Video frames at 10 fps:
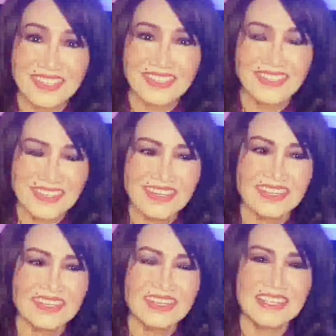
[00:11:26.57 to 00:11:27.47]
những
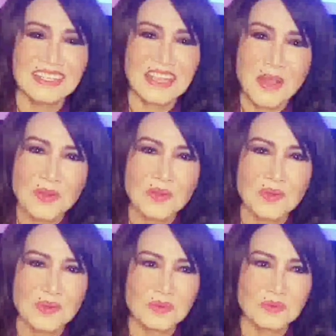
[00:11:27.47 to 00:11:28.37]
lần đi thâu
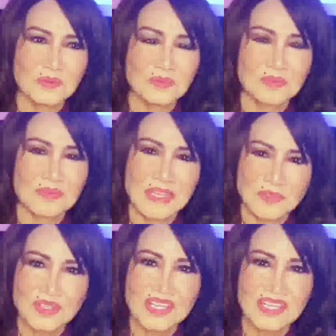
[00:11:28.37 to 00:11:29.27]
đài
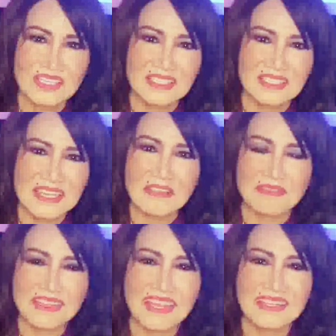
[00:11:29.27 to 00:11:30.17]
truyền hình đài phát
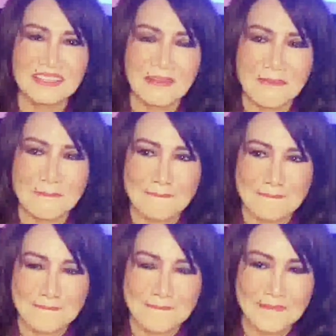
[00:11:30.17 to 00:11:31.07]
thanh
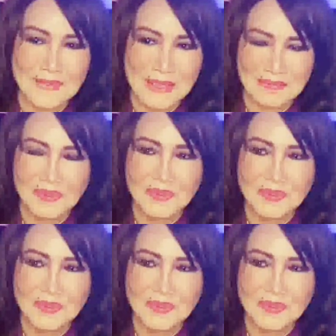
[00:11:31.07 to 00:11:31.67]
gặp chú